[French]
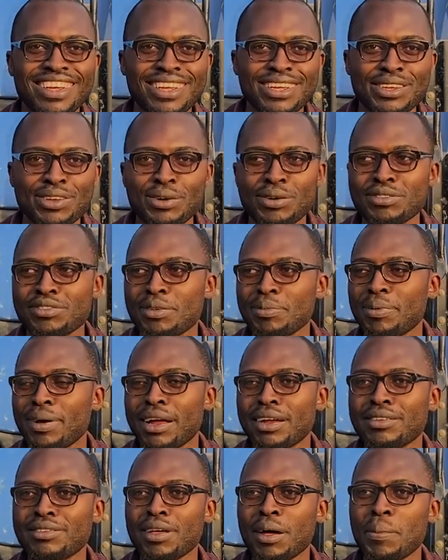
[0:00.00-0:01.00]
Donc si
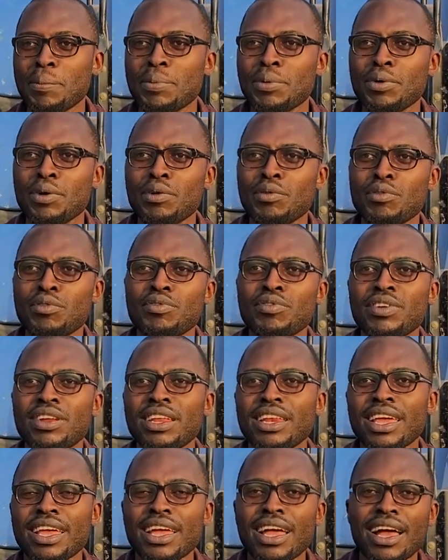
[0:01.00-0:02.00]
par exemple vous voulez
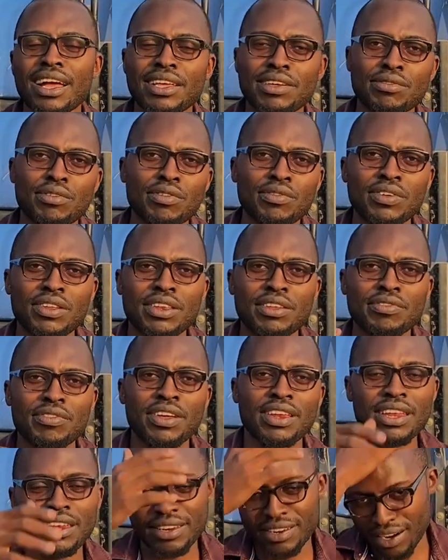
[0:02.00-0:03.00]
les gars qui vont venir
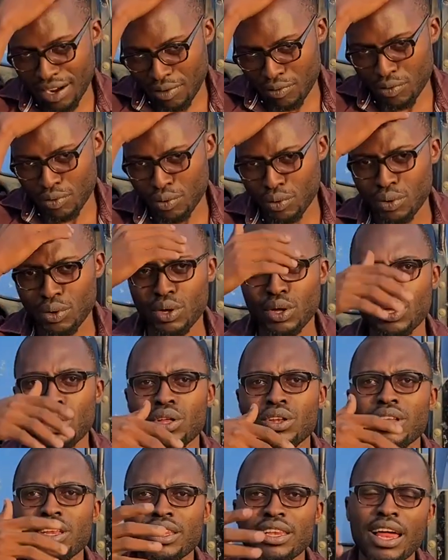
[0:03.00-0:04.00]
faire des travaux
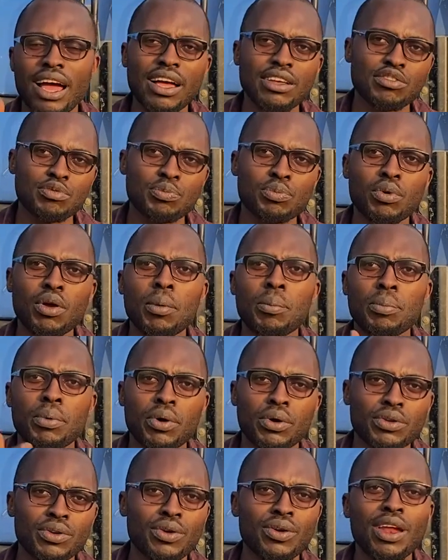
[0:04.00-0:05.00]
de tâches, peu
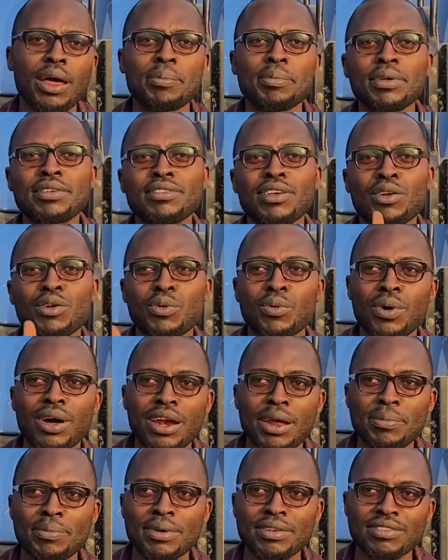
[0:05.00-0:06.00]
importe, on appelle ça le
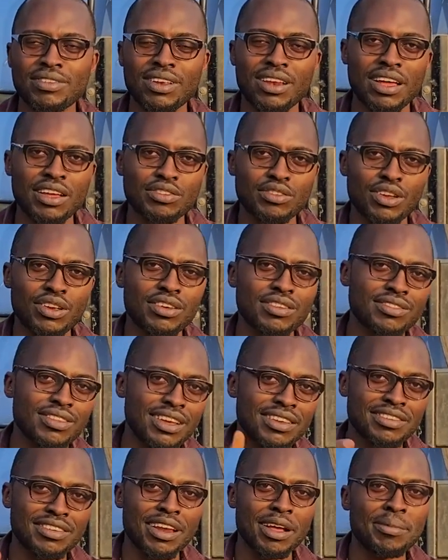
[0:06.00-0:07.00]
warap parce que l'argent de
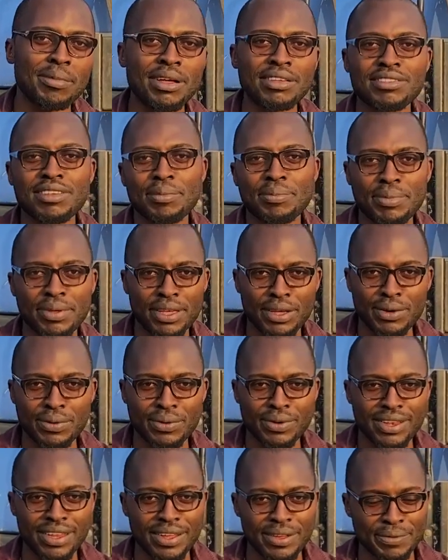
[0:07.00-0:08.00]
ça généralement c'est payé
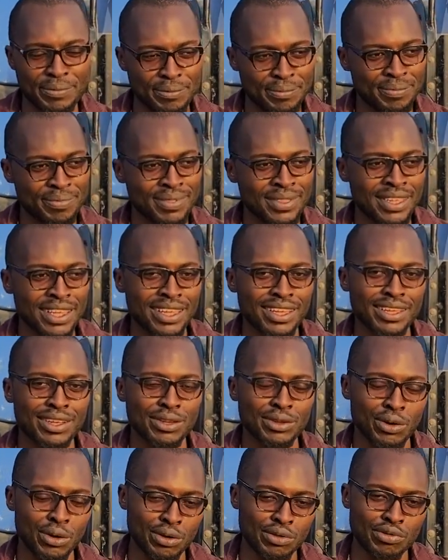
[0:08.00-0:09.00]
comptant.
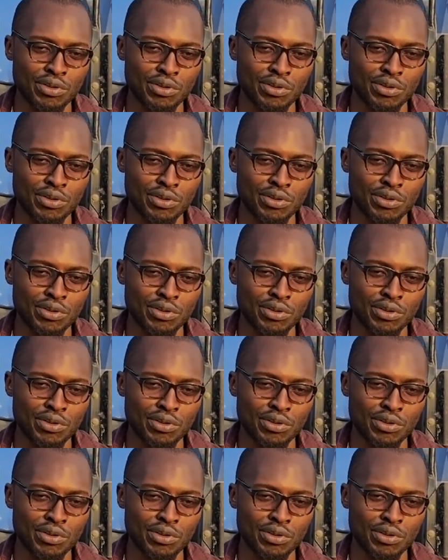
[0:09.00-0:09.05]
Donc ils